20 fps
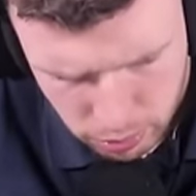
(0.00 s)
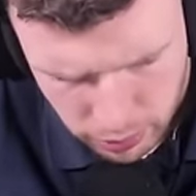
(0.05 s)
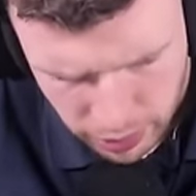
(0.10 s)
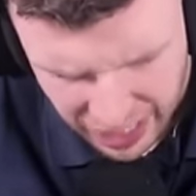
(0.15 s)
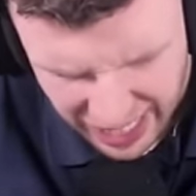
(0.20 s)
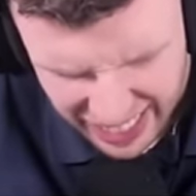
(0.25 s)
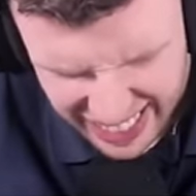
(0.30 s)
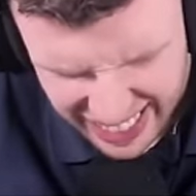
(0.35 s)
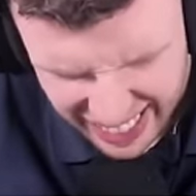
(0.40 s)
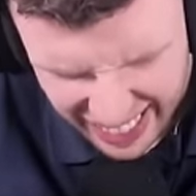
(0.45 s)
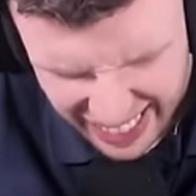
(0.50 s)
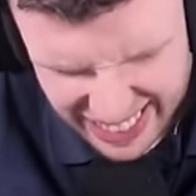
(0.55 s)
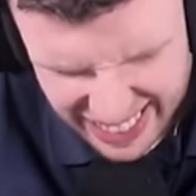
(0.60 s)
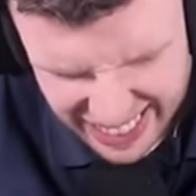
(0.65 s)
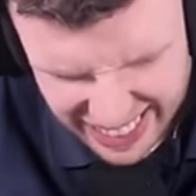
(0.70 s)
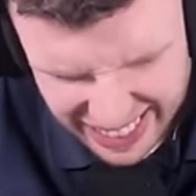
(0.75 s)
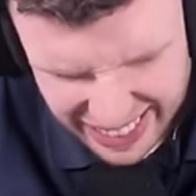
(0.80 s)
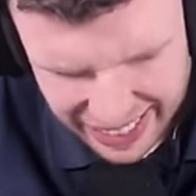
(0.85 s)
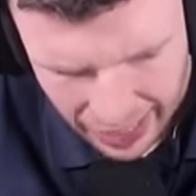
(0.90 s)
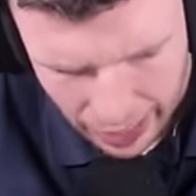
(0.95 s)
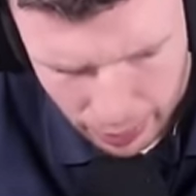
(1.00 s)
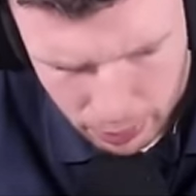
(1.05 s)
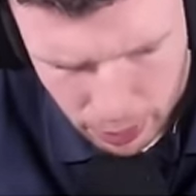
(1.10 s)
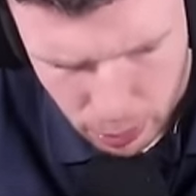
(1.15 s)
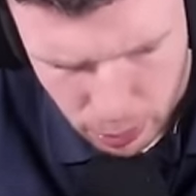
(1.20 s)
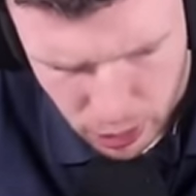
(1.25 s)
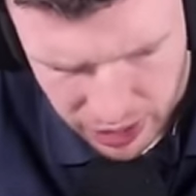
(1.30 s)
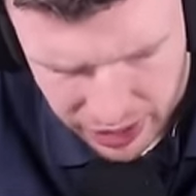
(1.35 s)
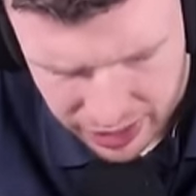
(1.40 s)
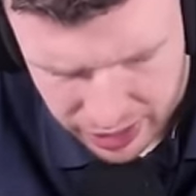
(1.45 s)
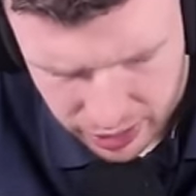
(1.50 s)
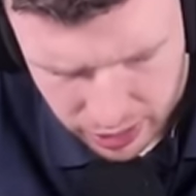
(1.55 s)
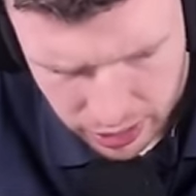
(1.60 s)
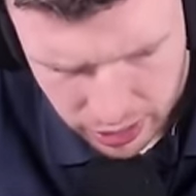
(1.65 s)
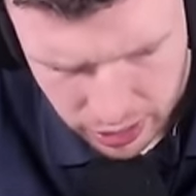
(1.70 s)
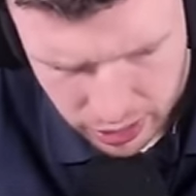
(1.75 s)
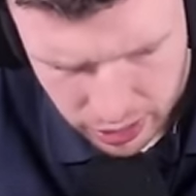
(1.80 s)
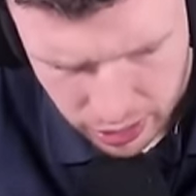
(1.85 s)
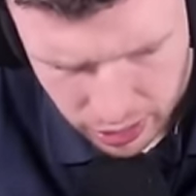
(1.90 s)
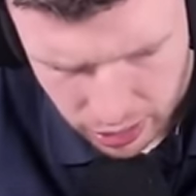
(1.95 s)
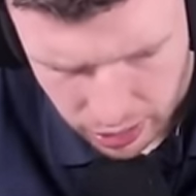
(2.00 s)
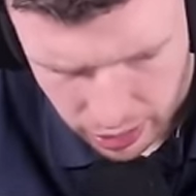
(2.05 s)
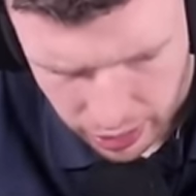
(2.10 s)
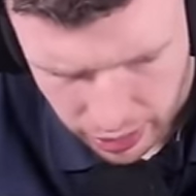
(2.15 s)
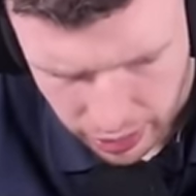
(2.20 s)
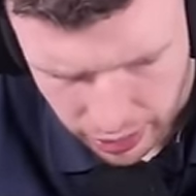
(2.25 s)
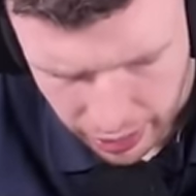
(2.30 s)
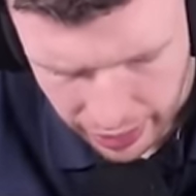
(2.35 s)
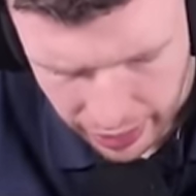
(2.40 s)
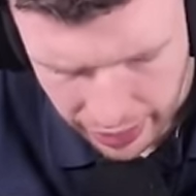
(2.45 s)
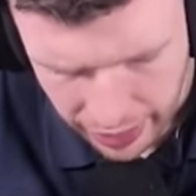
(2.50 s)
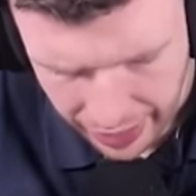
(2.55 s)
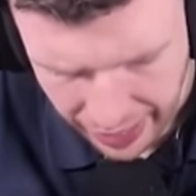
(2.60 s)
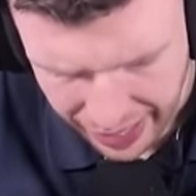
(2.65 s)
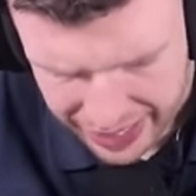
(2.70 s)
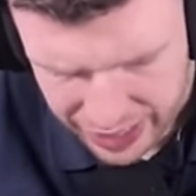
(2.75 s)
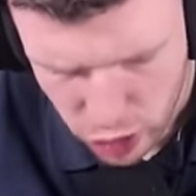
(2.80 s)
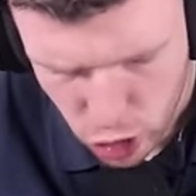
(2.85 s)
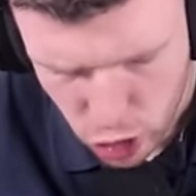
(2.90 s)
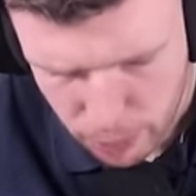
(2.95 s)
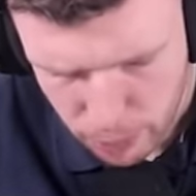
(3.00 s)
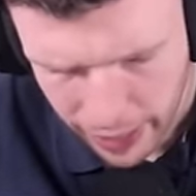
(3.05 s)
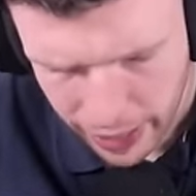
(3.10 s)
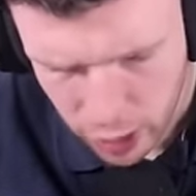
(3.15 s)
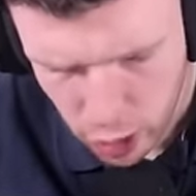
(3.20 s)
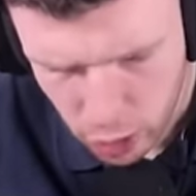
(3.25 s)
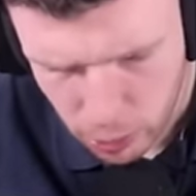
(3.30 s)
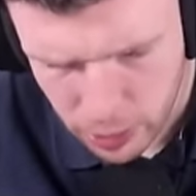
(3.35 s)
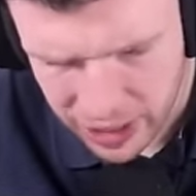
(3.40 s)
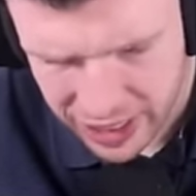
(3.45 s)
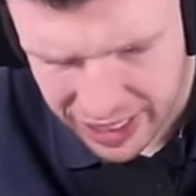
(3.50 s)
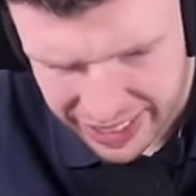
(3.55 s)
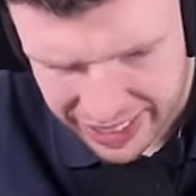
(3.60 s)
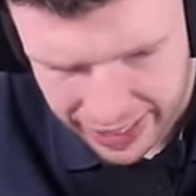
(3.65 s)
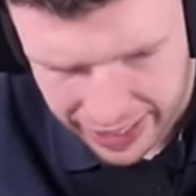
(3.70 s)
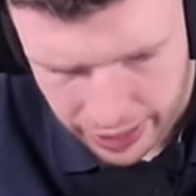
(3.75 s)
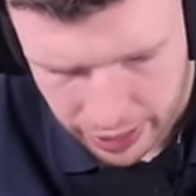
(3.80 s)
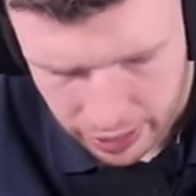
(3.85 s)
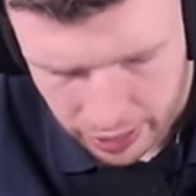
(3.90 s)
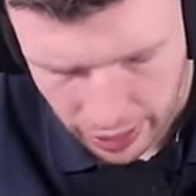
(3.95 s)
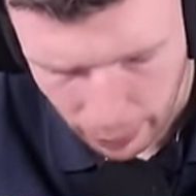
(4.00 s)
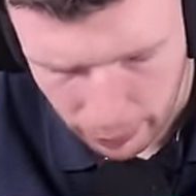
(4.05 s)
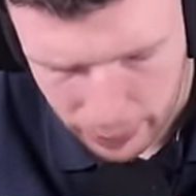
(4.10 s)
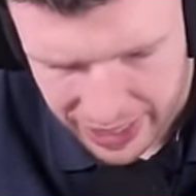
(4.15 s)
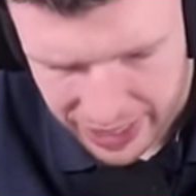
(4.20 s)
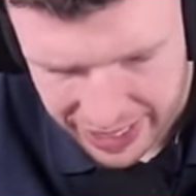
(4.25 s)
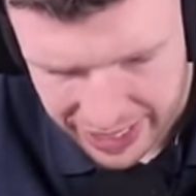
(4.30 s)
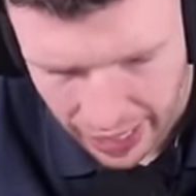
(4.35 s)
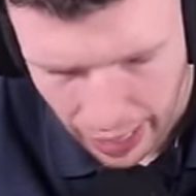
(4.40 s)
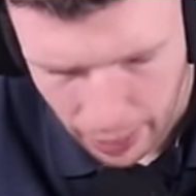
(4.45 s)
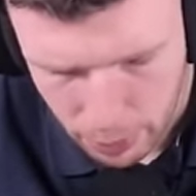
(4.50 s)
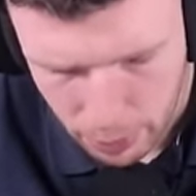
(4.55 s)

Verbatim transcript: Hat der gerade die Skami predicted? Er hat die Sperrkommode gesehen, aber die Skami